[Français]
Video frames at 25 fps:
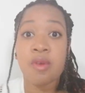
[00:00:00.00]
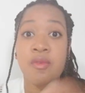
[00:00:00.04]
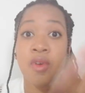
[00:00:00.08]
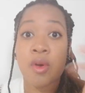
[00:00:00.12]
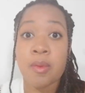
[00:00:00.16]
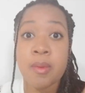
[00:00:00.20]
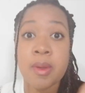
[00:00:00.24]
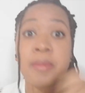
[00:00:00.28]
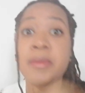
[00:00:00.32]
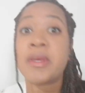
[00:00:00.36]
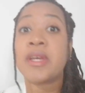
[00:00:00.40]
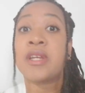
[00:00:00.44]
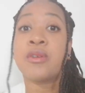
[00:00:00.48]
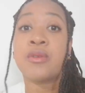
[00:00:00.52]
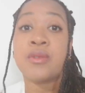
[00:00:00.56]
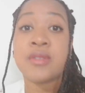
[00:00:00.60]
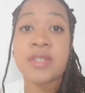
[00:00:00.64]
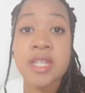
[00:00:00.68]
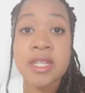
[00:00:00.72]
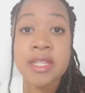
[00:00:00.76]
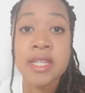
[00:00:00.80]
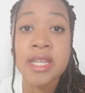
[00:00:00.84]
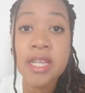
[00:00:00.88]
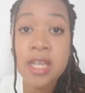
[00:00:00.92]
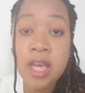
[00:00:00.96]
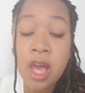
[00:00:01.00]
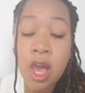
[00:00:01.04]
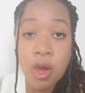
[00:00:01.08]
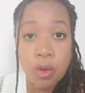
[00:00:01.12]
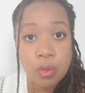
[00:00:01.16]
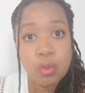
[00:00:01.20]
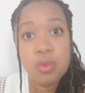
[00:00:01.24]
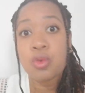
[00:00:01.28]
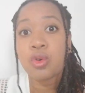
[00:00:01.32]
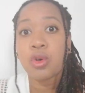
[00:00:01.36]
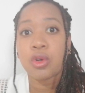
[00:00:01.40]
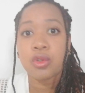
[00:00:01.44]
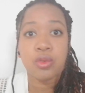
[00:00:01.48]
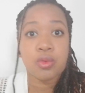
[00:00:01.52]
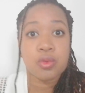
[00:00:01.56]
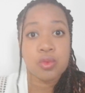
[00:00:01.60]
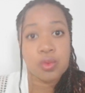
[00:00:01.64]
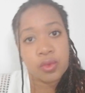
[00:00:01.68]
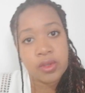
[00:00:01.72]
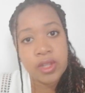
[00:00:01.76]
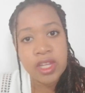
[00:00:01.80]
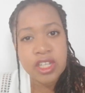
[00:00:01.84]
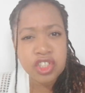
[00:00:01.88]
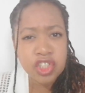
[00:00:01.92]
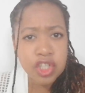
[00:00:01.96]
voire même quelques années, ou quand on
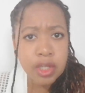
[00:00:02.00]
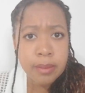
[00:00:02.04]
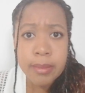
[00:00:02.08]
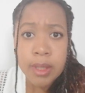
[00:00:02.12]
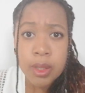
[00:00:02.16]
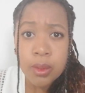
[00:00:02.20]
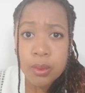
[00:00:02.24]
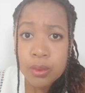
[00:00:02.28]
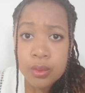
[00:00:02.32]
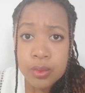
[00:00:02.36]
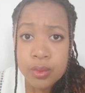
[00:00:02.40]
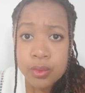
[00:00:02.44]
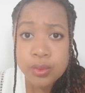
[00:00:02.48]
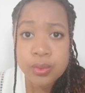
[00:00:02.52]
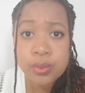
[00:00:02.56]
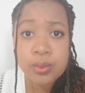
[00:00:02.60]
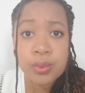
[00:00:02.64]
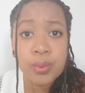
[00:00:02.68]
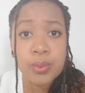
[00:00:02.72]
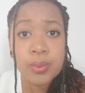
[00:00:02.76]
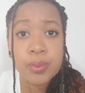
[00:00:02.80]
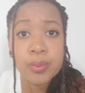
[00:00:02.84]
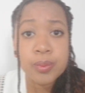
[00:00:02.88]
n'en a jamais eu du tout.